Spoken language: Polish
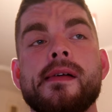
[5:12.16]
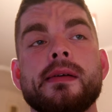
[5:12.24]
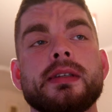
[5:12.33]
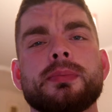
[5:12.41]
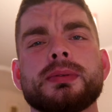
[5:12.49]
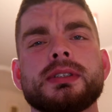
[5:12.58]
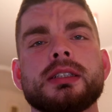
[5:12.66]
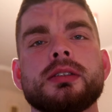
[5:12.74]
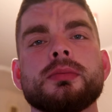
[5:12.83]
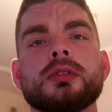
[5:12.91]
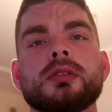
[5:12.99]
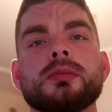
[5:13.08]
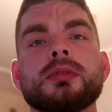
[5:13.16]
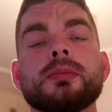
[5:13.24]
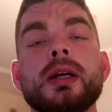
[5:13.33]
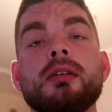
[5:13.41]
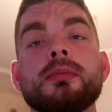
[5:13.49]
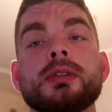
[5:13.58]
a tak poza tym, no to, to
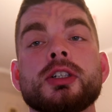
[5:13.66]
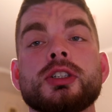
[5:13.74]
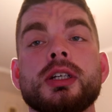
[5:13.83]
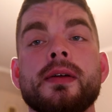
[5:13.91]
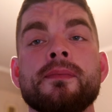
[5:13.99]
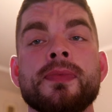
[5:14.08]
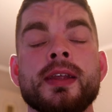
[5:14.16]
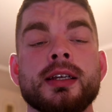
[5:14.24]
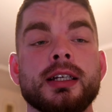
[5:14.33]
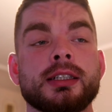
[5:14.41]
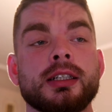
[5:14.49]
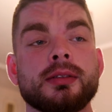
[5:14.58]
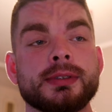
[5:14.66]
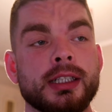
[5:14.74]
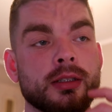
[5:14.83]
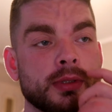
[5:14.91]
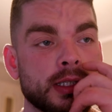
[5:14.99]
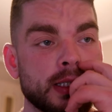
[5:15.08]
miałem, także jak szedłem
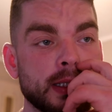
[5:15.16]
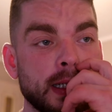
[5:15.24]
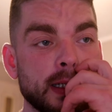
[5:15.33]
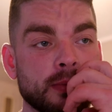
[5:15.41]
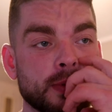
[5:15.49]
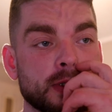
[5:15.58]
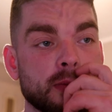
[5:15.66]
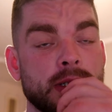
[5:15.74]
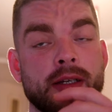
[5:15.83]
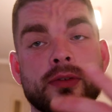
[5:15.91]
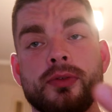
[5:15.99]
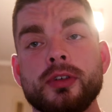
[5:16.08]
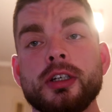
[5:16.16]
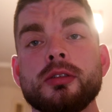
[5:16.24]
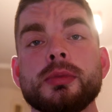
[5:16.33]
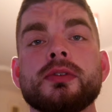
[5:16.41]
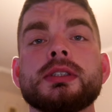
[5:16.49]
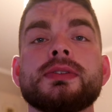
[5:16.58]
za nią na śniadanie, to po prostu brałem w folii
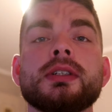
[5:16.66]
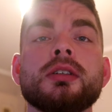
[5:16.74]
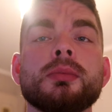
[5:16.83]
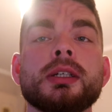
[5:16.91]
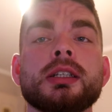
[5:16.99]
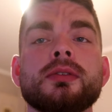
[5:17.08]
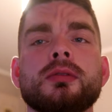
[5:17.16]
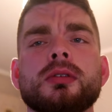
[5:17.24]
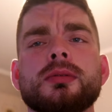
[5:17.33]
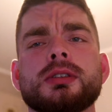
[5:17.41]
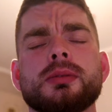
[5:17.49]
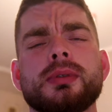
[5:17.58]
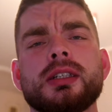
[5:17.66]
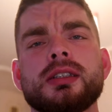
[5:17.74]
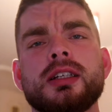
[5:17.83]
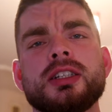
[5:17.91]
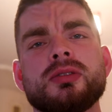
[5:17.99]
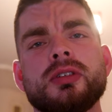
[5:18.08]
aluminiowej swojego omleta, wkładłem go sobie na
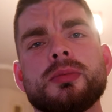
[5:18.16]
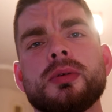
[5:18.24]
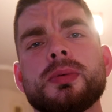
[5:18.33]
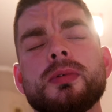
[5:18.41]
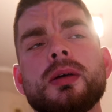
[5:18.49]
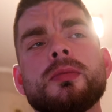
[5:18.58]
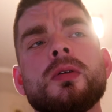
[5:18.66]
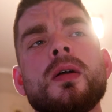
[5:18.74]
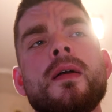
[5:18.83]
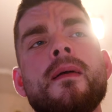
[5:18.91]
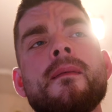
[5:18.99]
talerzu i nie było problemu.